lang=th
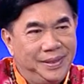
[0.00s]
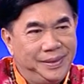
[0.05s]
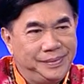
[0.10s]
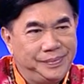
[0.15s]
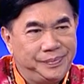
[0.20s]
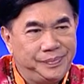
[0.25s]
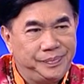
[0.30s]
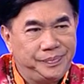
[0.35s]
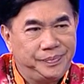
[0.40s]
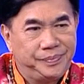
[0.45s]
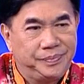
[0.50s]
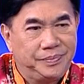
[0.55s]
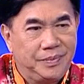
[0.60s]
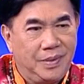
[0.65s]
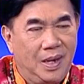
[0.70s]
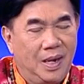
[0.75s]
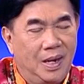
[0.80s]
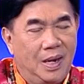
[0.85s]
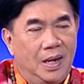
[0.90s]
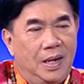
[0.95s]
ในเรืองไกร
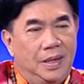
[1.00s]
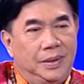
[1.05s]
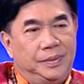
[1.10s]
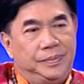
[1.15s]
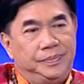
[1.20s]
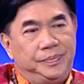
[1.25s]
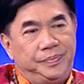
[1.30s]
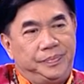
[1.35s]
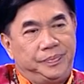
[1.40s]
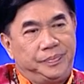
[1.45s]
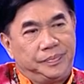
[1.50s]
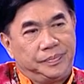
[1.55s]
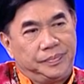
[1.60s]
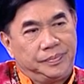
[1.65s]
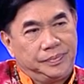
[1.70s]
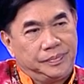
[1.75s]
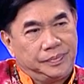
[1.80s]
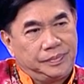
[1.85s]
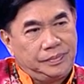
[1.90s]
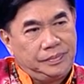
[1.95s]
เนี่ยไปยื่นหนัง
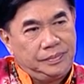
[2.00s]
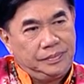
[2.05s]
สือ